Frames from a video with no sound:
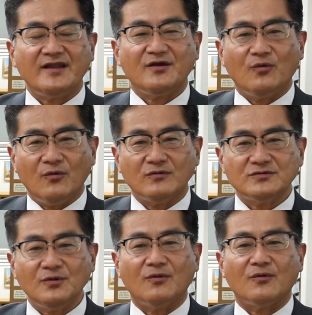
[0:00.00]
常に
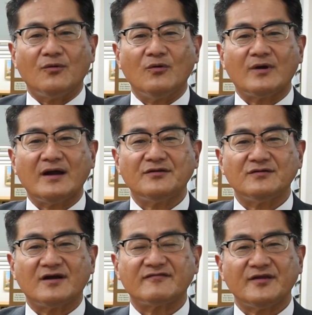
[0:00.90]
多くの交
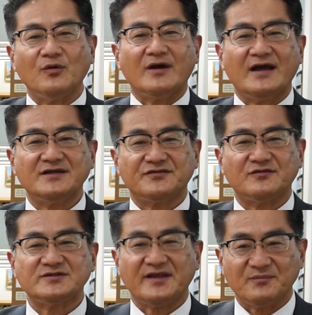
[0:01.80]
換留学生を輩
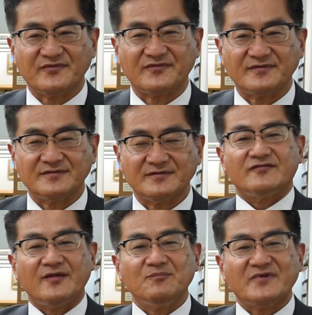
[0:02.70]
出しています
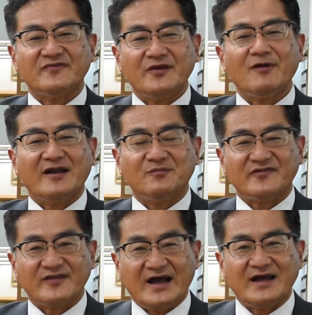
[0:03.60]
選抜ではあ
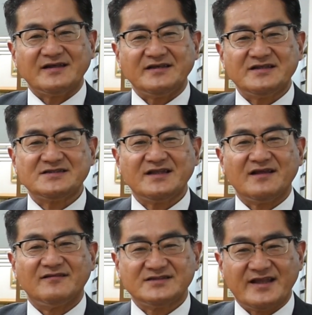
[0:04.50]
りますが
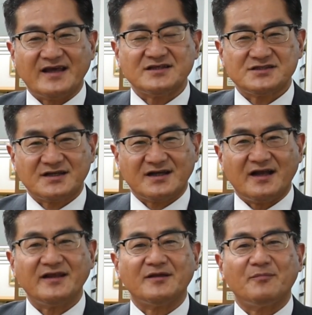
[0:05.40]
1年次で
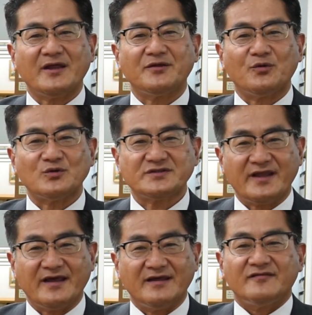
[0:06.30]
しっかり勉強
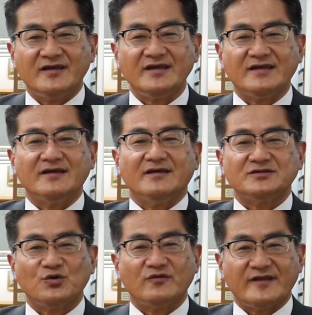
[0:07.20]
してぜひ
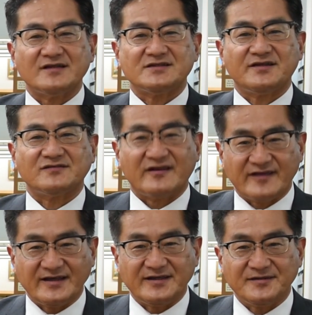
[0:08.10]
挑戦してく
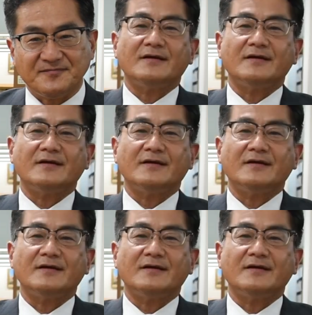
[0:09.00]
ださい